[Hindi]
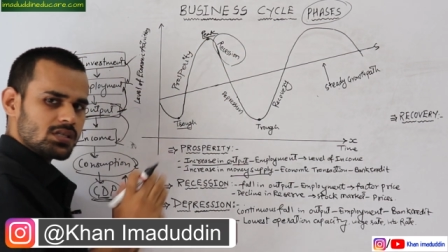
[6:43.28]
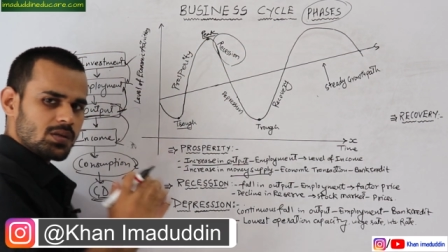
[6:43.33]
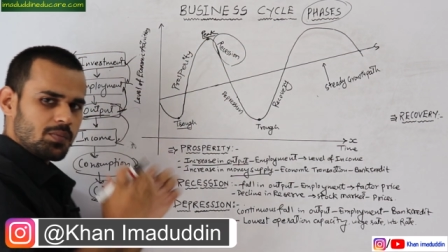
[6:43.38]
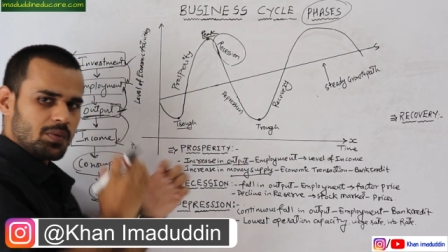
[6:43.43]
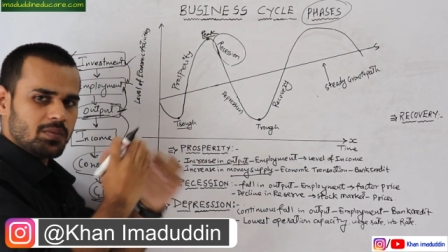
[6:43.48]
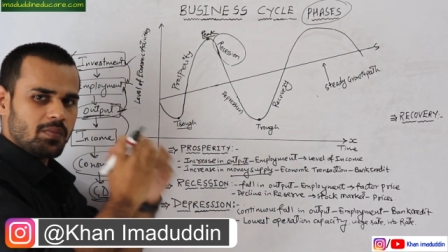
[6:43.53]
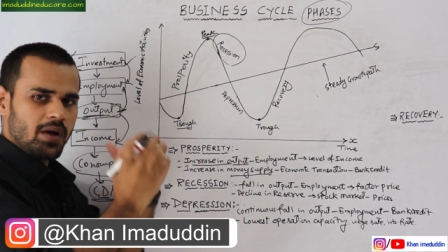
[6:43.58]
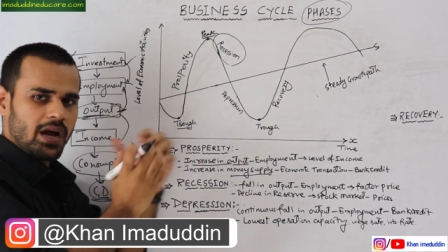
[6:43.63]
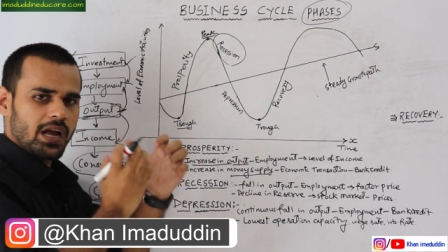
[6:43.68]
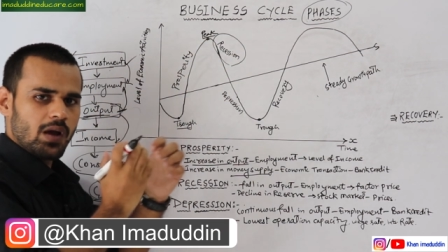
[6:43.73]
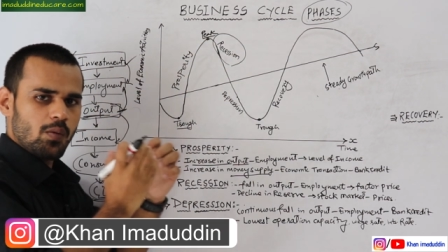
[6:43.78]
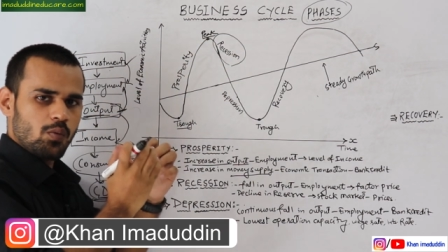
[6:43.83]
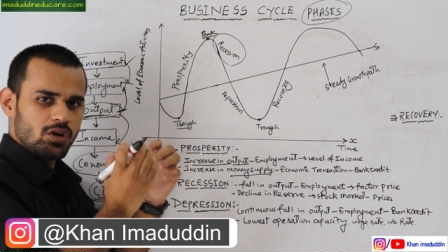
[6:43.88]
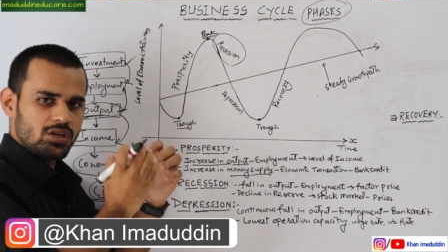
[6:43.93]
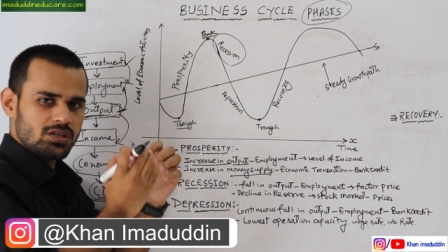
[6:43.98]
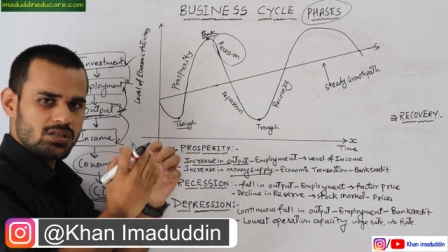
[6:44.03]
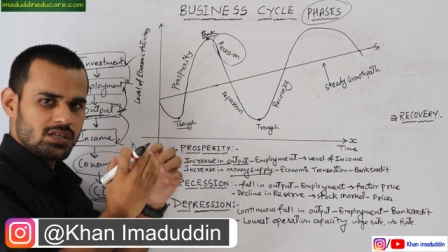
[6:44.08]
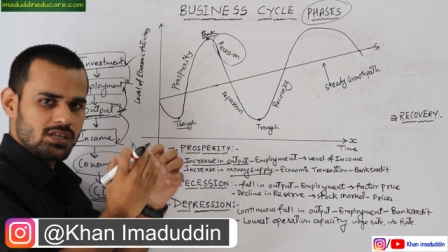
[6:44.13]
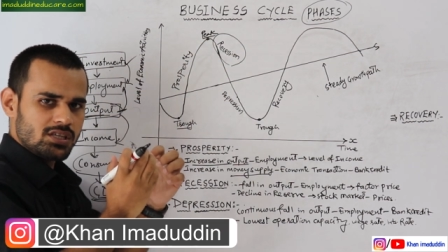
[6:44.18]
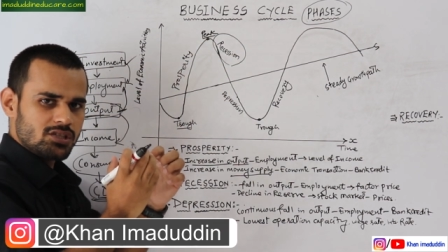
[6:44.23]
समझ में आ गया
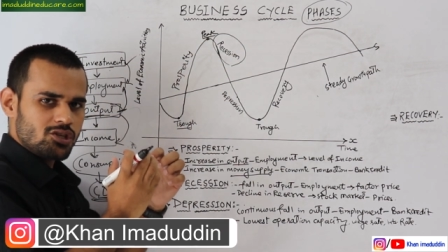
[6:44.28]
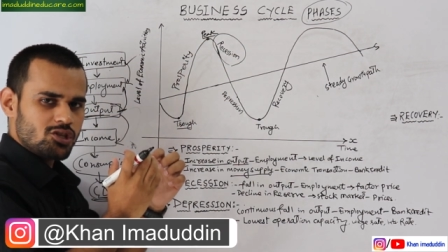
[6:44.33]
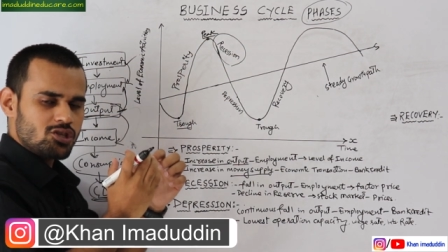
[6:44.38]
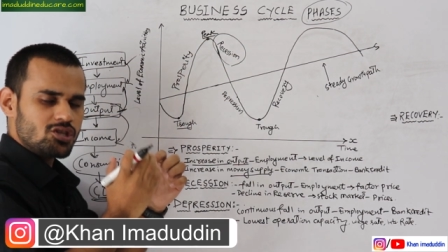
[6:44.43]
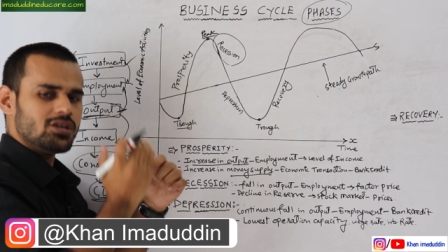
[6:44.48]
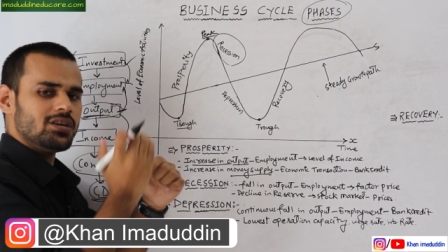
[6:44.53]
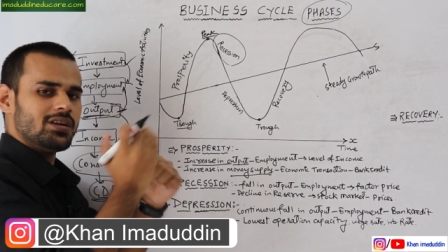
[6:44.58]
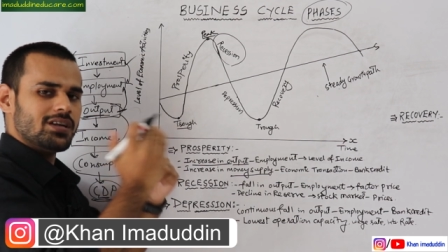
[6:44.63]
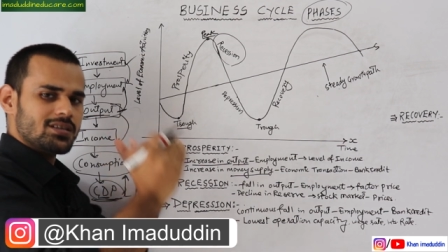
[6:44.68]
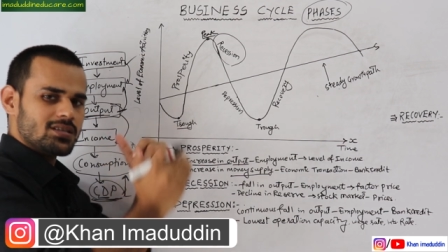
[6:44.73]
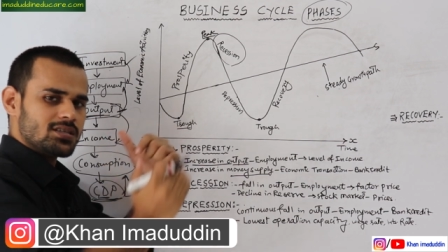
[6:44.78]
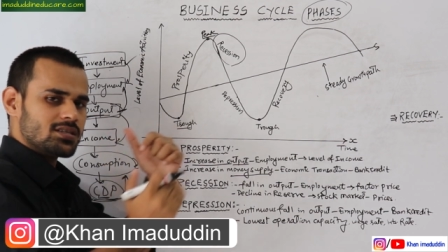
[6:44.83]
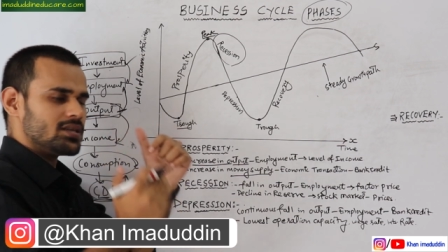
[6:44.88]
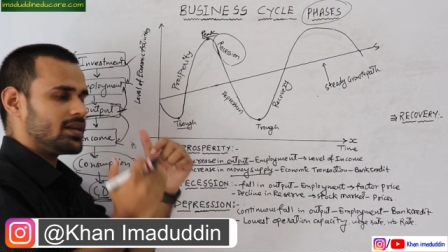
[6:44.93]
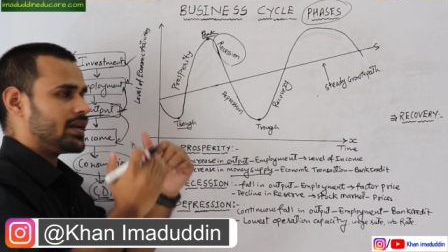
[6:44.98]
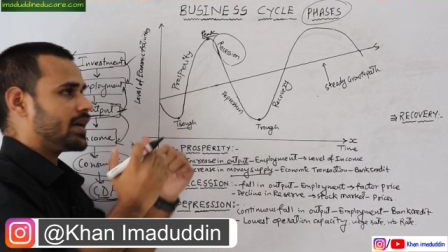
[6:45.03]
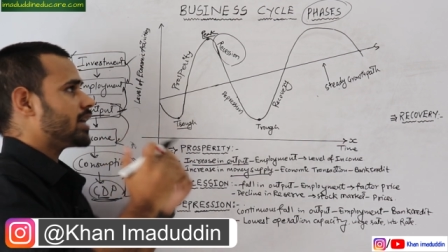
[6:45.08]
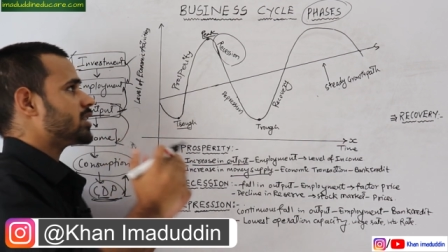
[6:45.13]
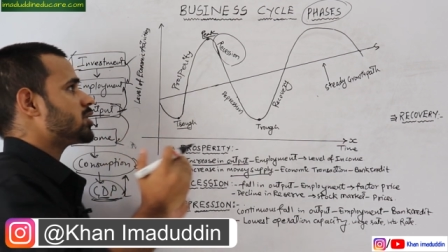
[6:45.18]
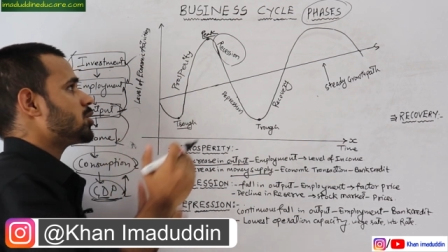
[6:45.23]
वॉट इज रिसेशन
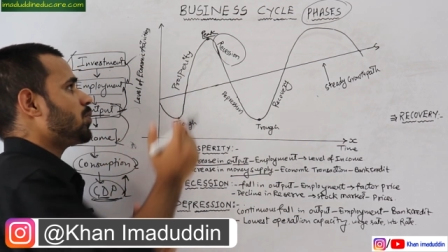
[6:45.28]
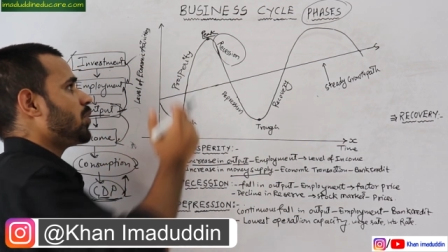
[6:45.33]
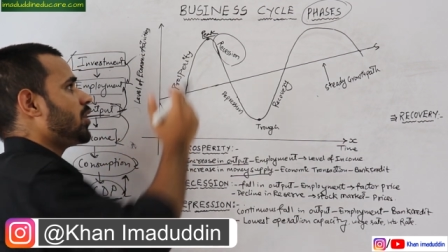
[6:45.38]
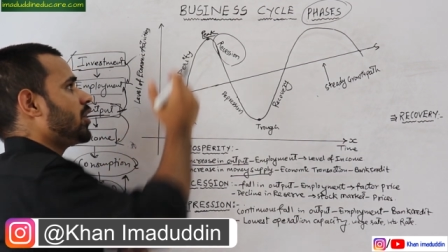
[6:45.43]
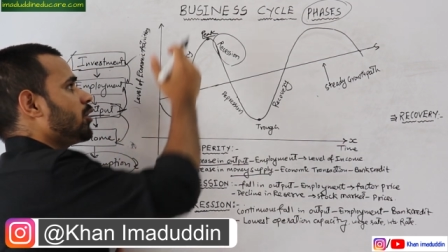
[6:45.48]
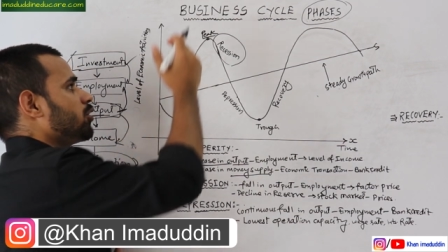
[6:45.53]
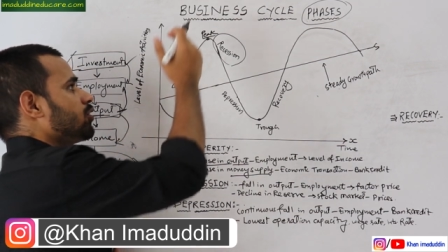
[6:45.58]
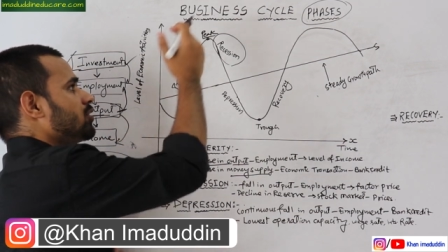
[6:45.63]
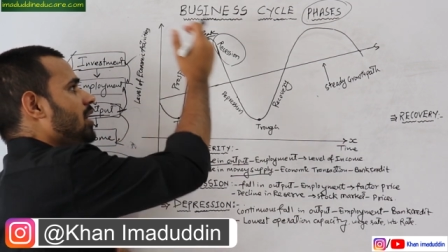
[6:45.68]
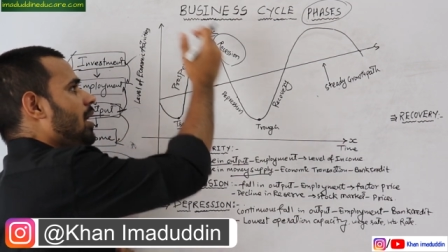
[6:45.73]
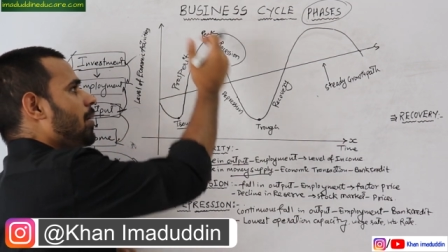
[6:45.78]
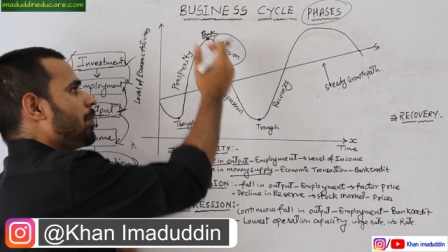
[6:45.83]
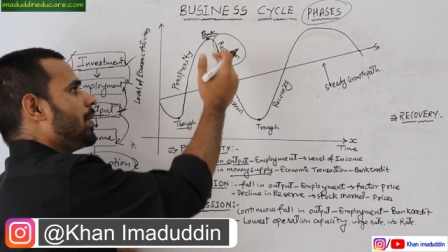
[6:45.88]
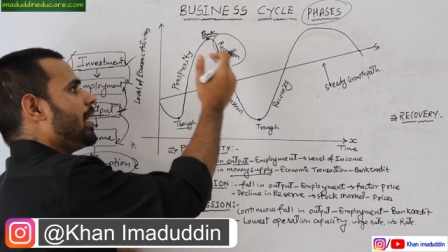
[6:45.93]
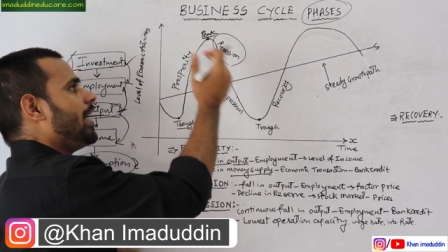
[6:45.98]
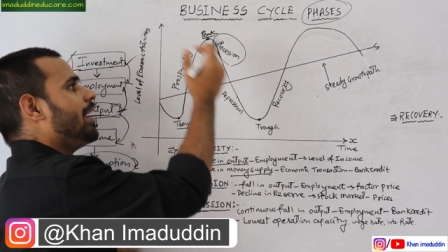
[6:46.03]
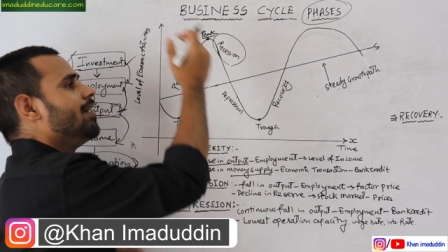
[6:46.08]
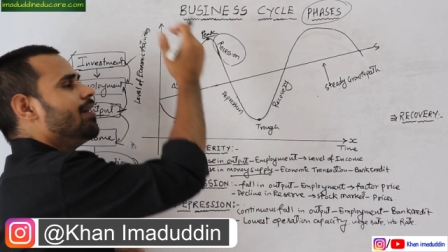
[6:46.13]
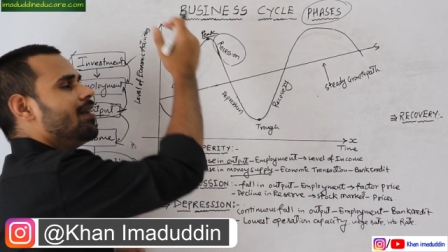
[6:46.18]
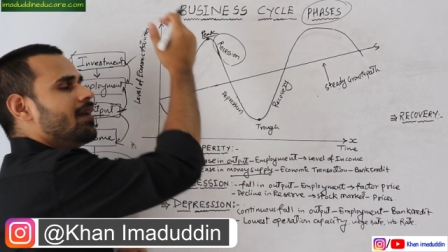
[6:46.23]
रिसेशन एक ऐसा पीरियड है जहां
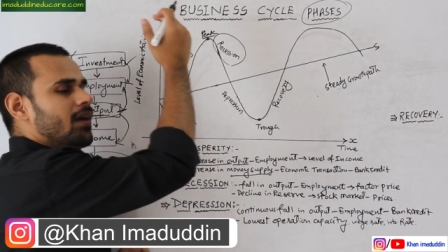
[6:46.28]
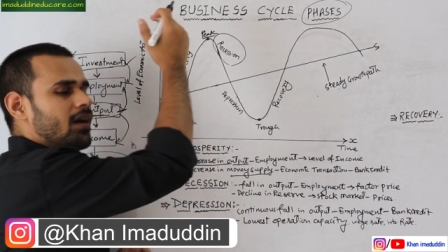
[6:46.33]
पे